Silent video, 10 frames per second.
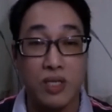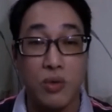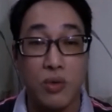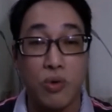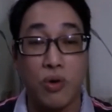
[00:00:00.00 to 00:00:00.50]

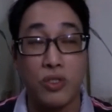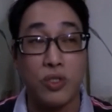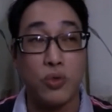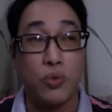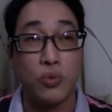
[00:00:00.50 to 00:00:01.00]
给我
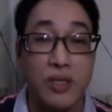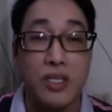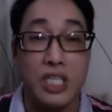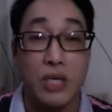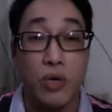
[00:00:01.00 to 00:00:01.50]
有
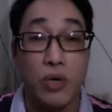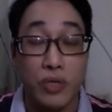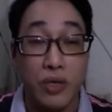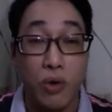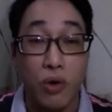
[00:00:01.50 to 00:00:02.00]
给我有一
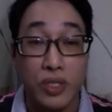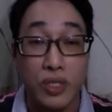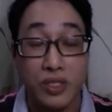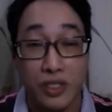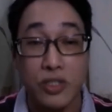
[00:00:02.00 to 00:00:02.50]
点过后的
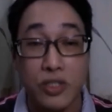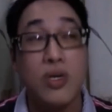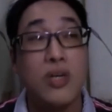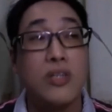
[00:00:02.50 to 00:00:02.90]
成就，